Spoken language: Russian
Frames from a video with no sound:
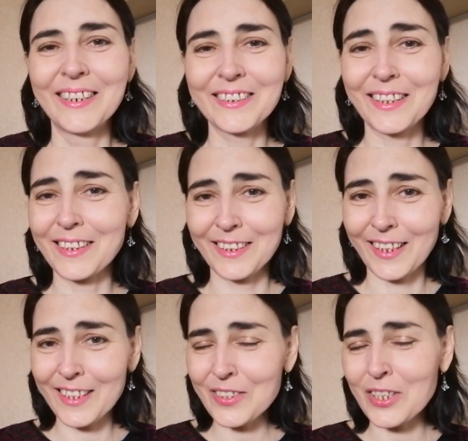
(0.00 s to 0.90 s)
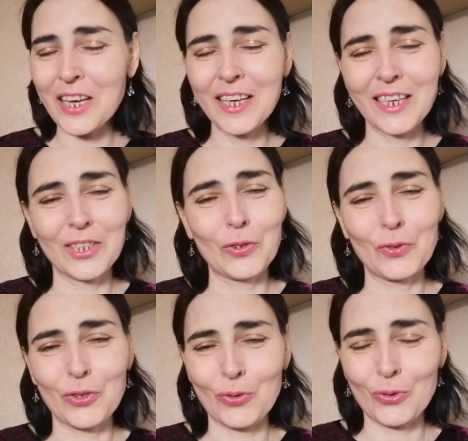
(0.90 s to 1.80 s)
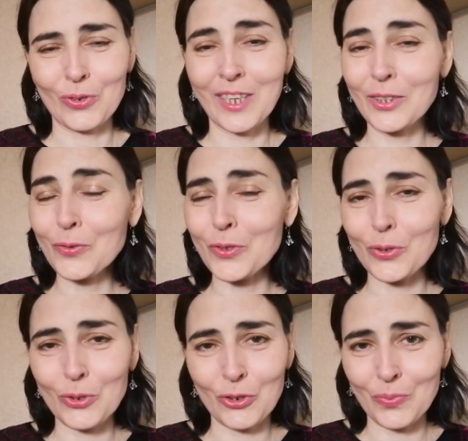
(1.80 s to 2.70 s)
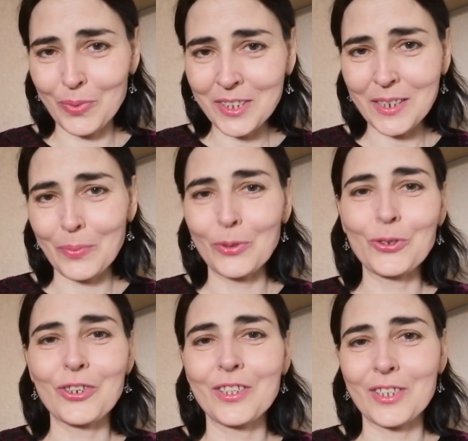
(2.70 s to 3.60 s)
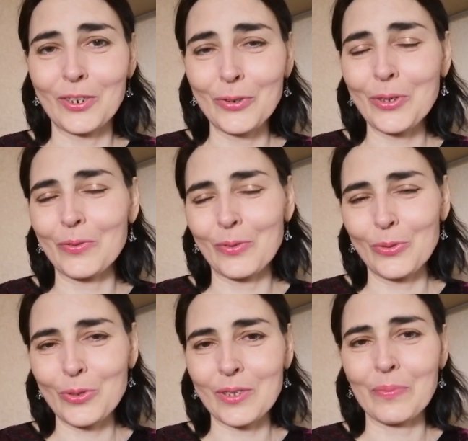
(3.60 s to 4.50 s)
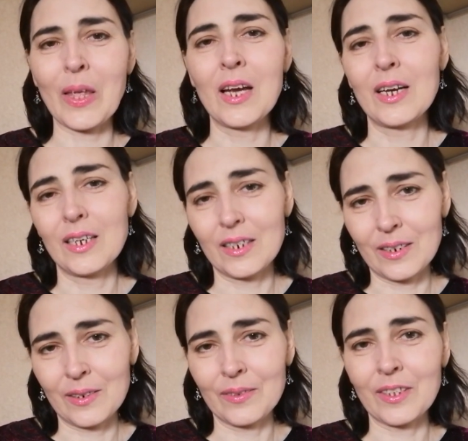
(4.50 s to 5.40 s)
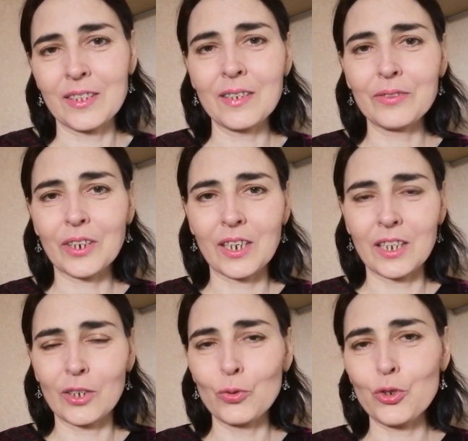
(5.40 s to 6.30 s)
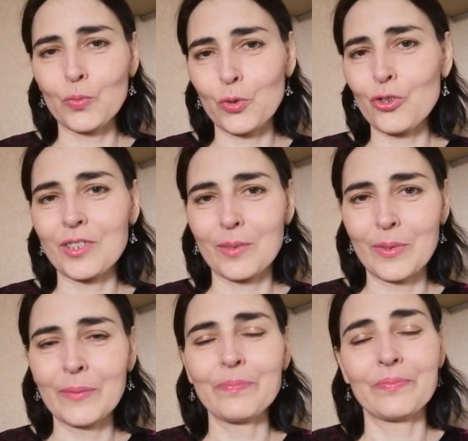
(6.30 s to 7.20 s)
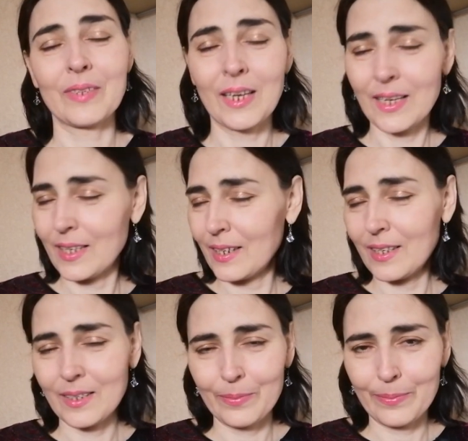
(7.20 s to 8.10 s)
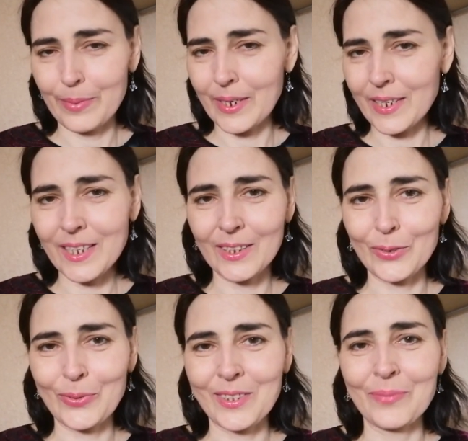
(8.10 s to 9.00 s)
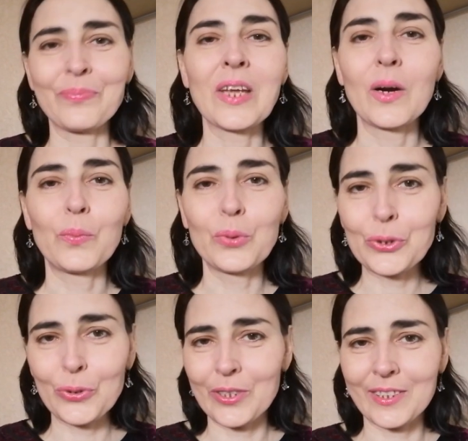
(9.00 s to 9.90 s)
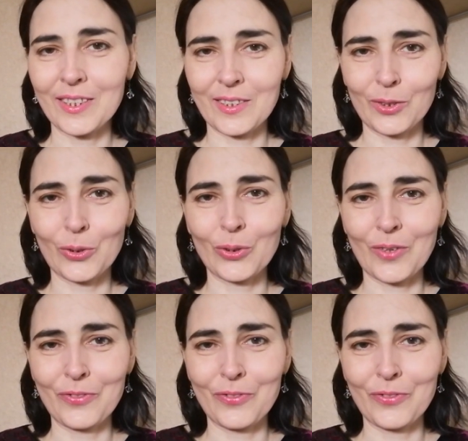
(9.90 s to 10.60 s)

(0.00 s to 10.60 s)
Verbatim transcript: этот ананас, готовится, готовится очень быстро, получается легким, вкусным. А, на завтрак или на ужин можно себе приготовить. Пользуйтесь этой стройной